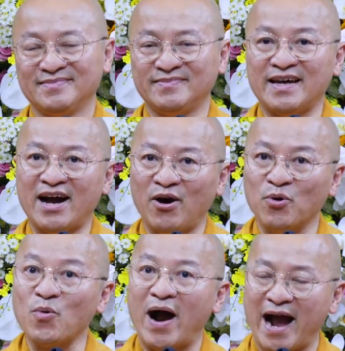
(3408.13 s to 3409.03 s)
vì
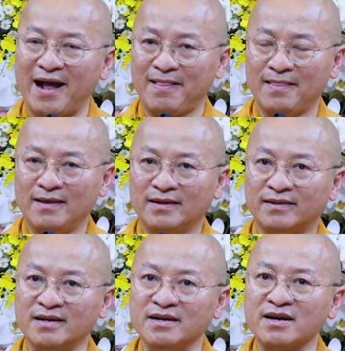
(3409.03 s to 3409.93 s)
hậu quả
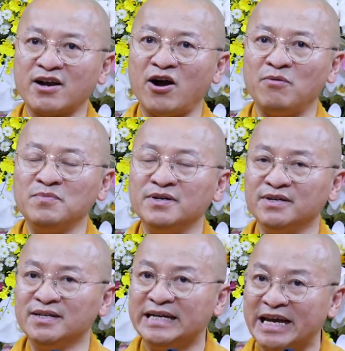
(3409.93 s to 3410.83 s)
từ cộng
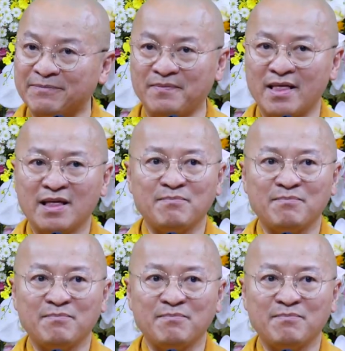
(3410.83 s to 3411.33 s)
hưởng nghiệp